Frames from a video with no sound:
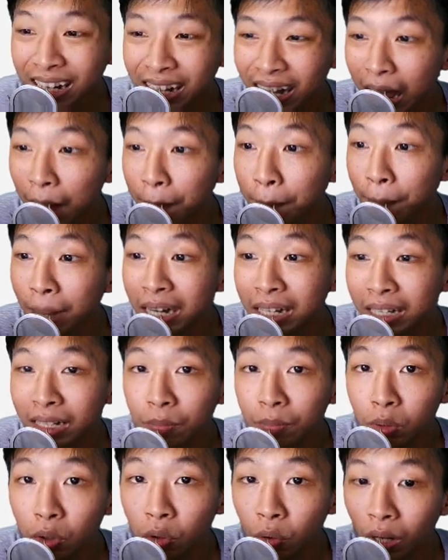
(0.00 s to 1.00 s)
Harganya
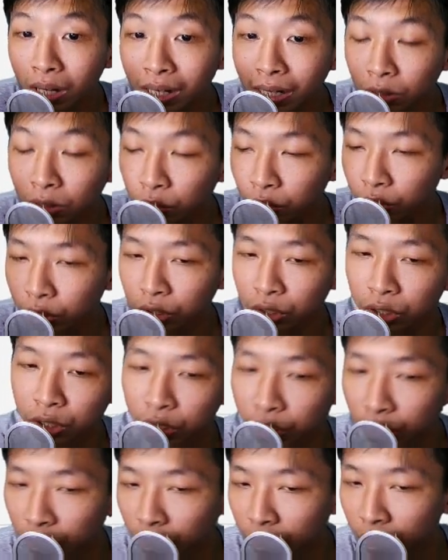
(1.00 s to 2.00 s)

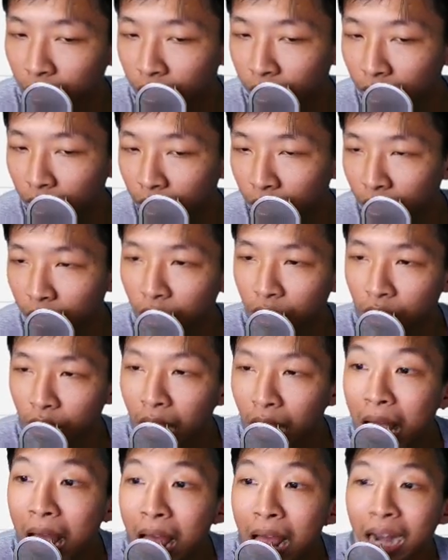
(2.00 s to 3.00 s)

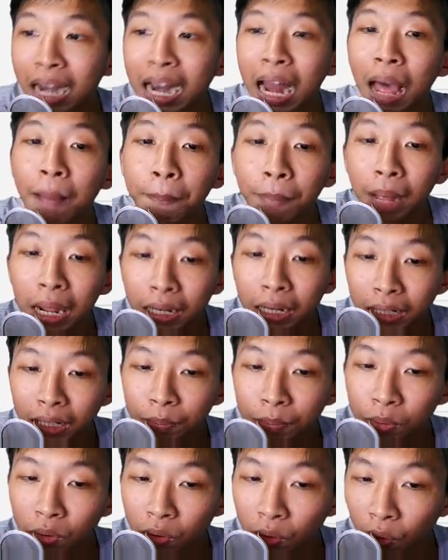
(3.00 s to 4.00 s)
8.200. 8.200
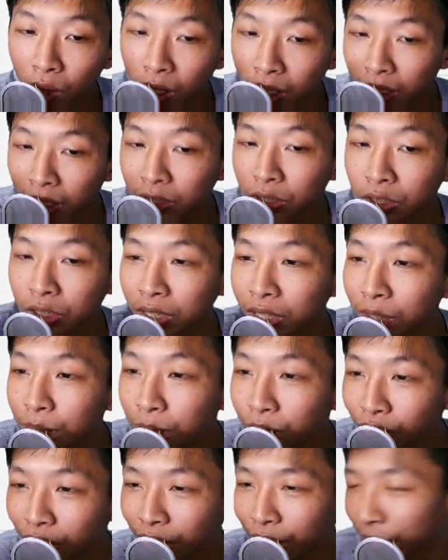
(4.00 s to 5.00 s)

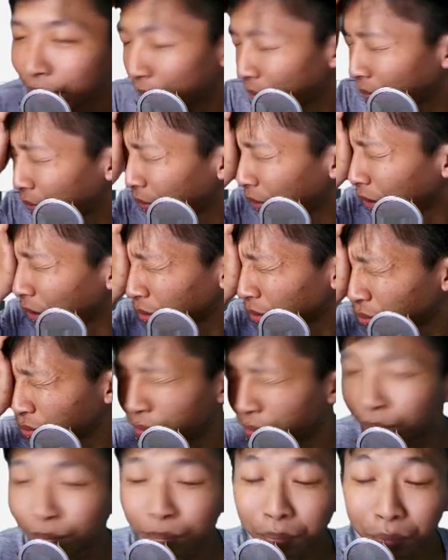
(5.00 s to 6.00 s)
di bulan Feb.
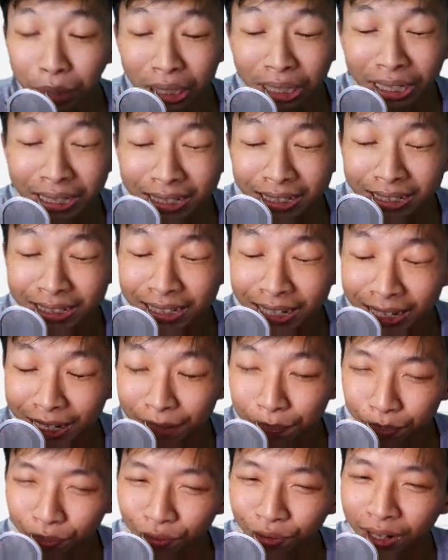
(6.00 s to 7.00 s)

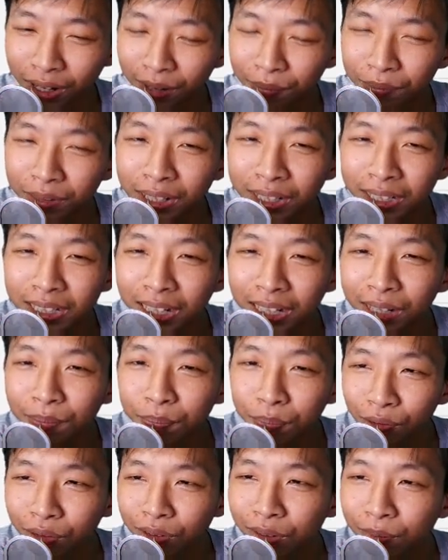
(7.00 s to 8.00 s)
Minusnya 1000 ya,
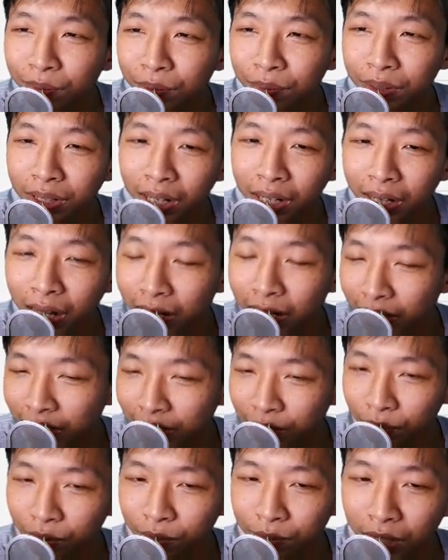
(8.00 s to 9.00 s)
minus 1000 teman-teman
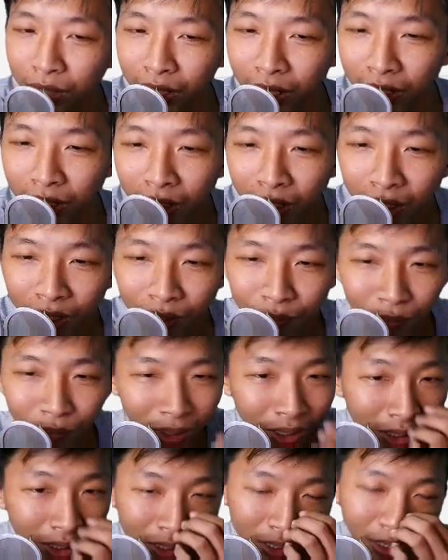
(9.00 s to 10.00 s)
dari harga sebelumnya ya.
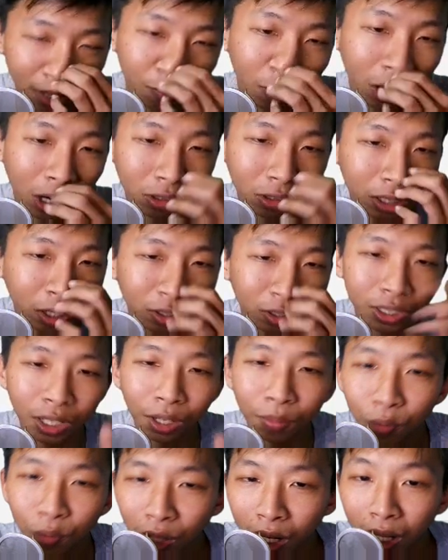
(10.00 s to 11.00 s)
Minus 1000,
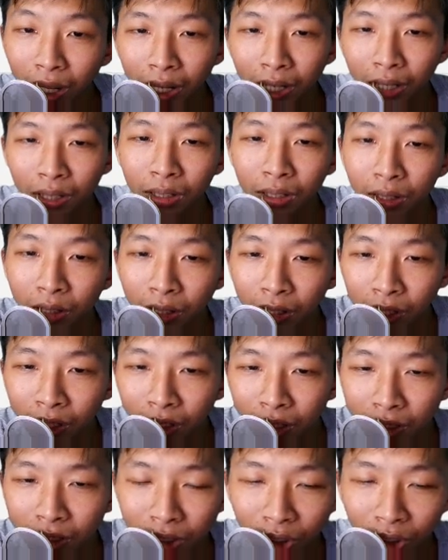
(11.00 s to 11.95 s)
aku taruh 1000 lah ya.